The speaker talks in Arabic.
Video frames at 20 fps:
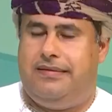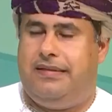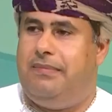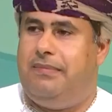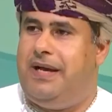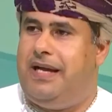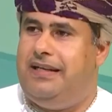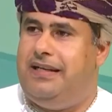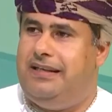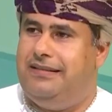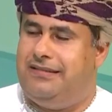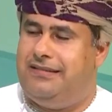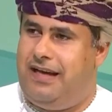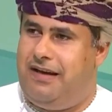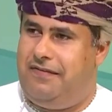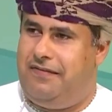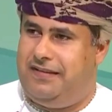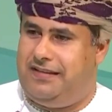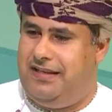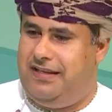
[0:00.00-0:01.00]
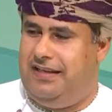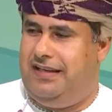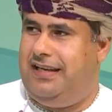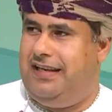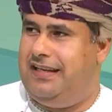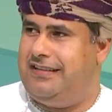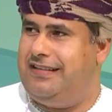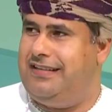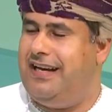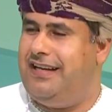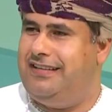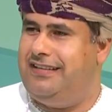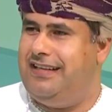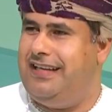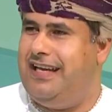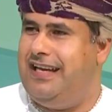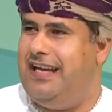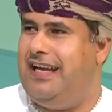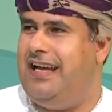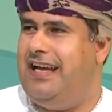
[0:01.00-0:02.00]
طبعا إضافة إلى
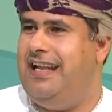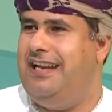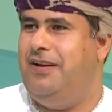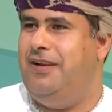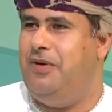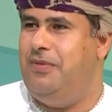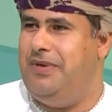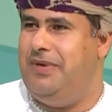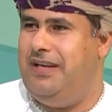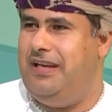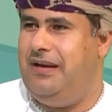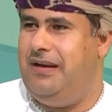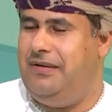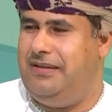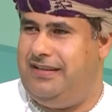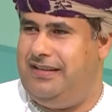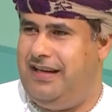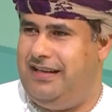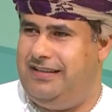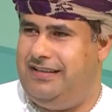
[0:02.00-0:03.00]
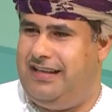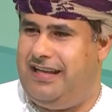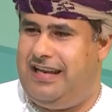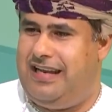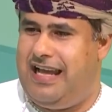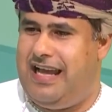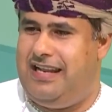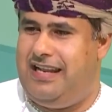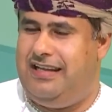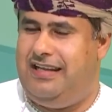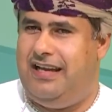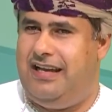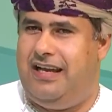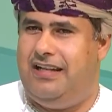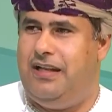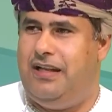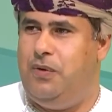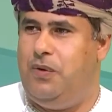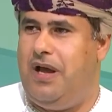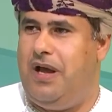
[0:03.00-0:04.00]
التغطية اليومية والتغطية الآنية
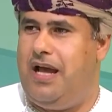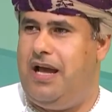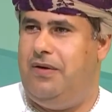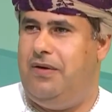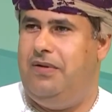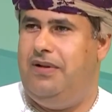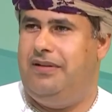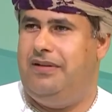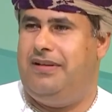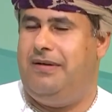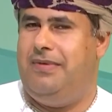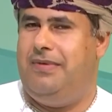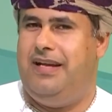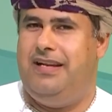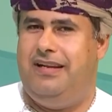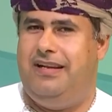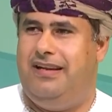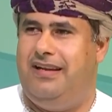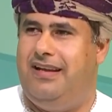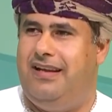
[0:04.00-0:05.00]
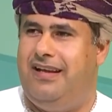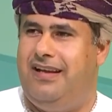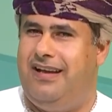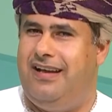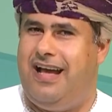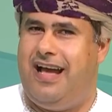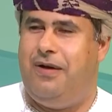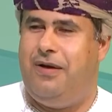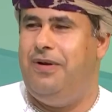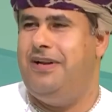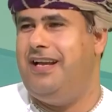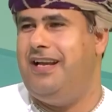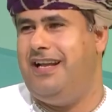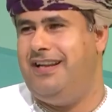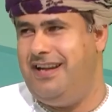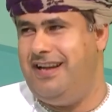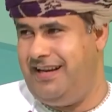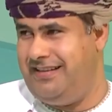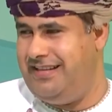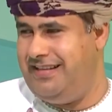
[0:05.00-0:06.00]
احنا نحاول طبعا آه، حاولنا
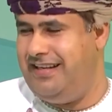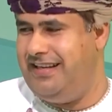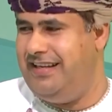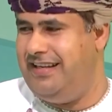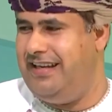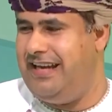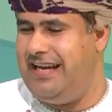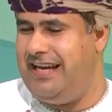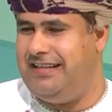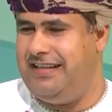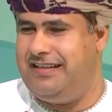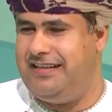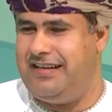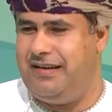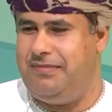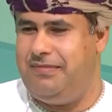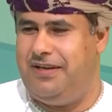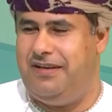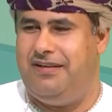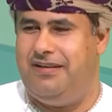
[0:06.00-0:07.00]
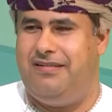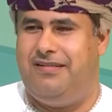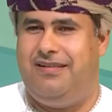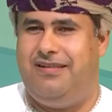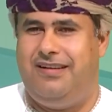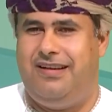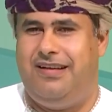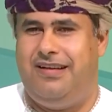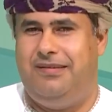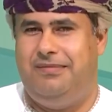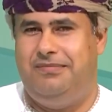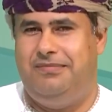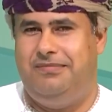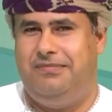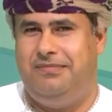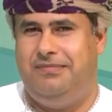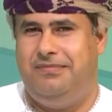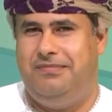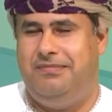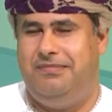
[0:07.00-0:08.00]
أن نقتني عدد كبير
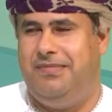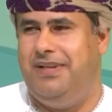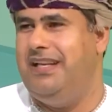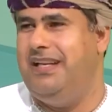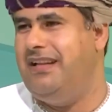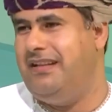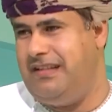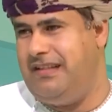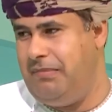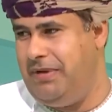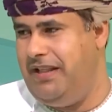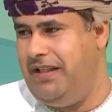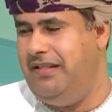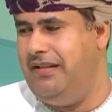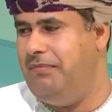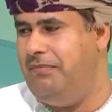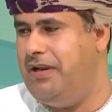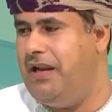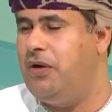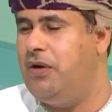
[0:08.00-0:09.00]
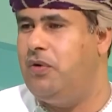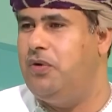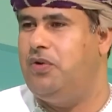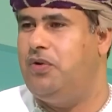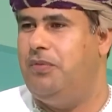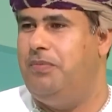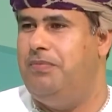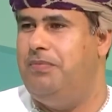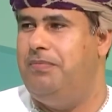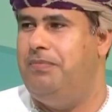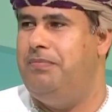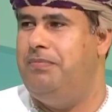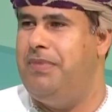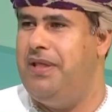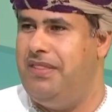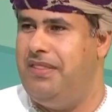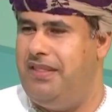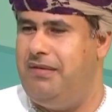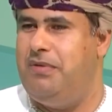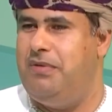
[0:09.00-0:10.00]
من طبعا من الكتب من
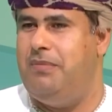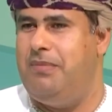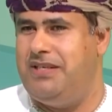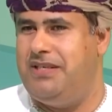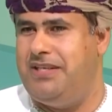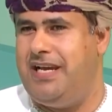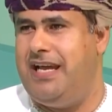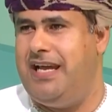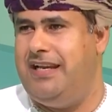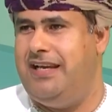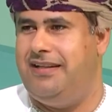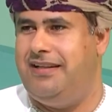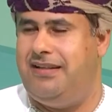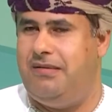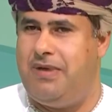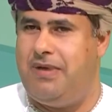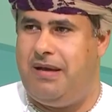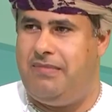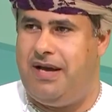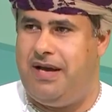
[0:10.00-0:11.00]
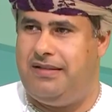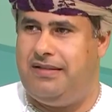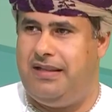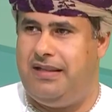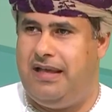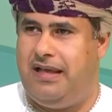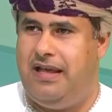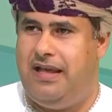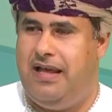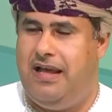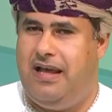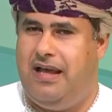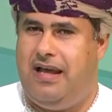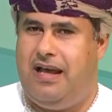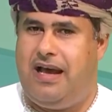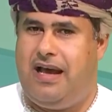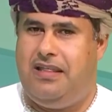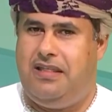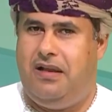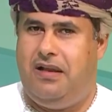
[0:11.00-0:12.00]
ضمن مجال اهتماماتنا
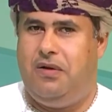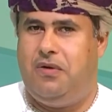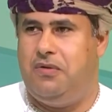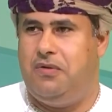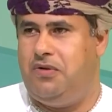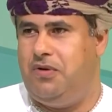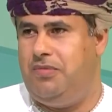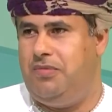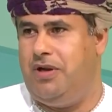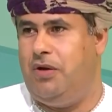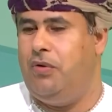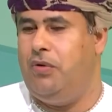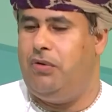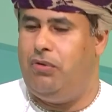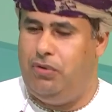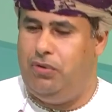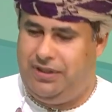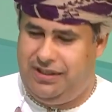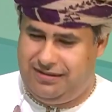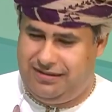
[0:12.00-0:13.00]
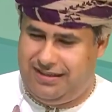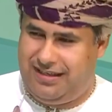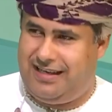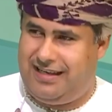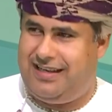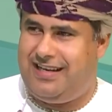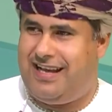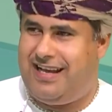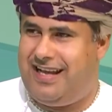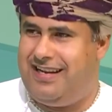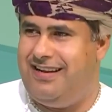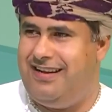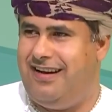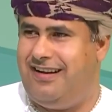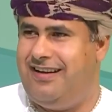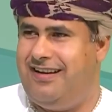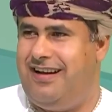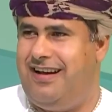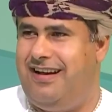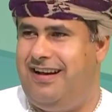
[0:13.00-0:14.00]
هذه الكتب لو قيض لنا أن
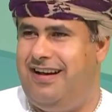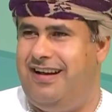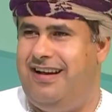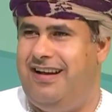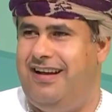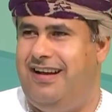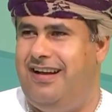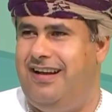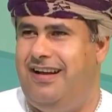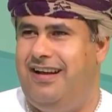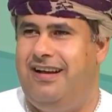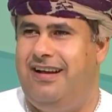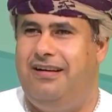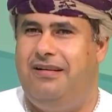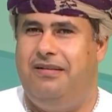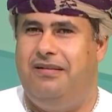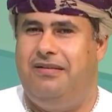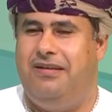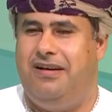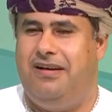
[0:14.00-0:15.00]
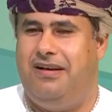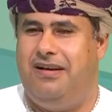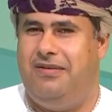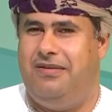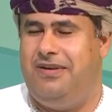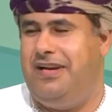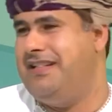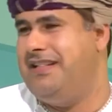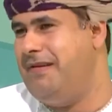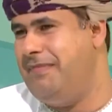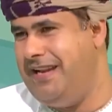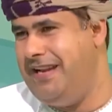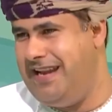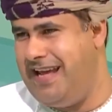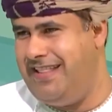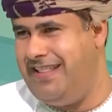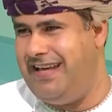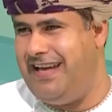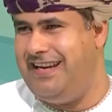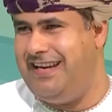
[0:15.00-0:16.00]
نقرأها آه، آه،
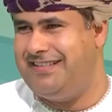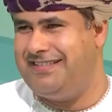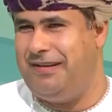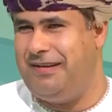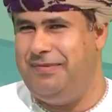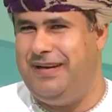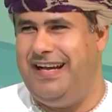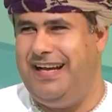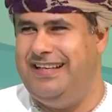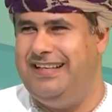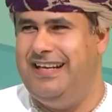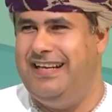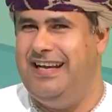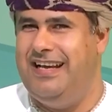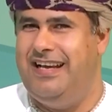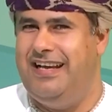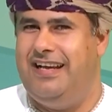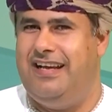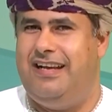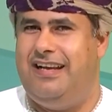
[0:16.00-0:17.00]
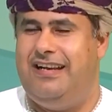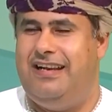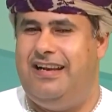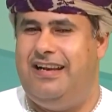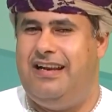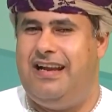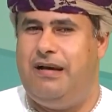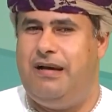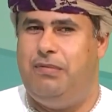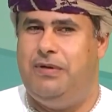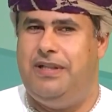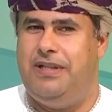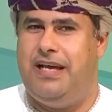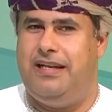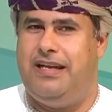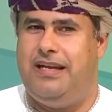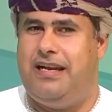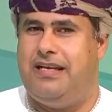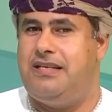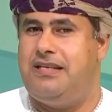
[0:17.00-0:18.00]
ونتمنى ذلك طبعا آه، لابد
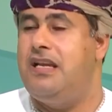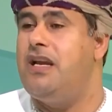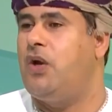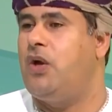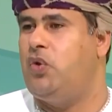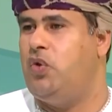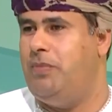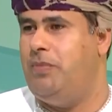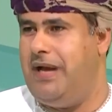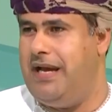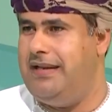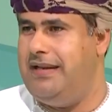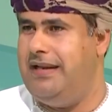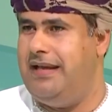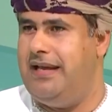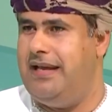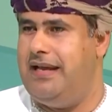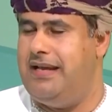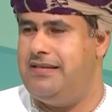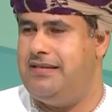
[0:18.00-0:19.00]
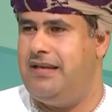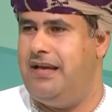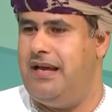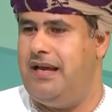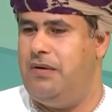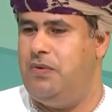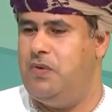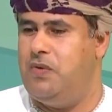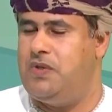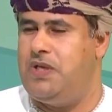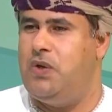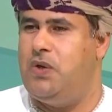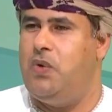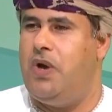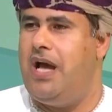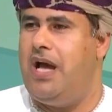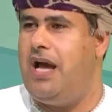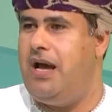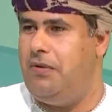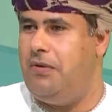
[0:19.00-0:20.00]
أننا سنكتب عنها أو
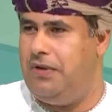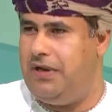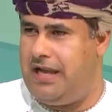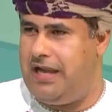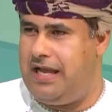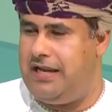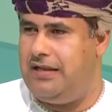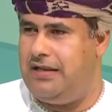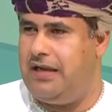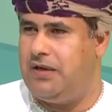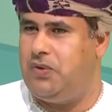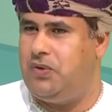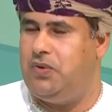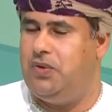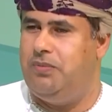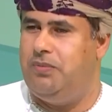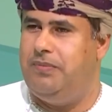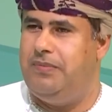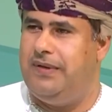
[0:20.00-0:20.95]
سنحاول أن نكتب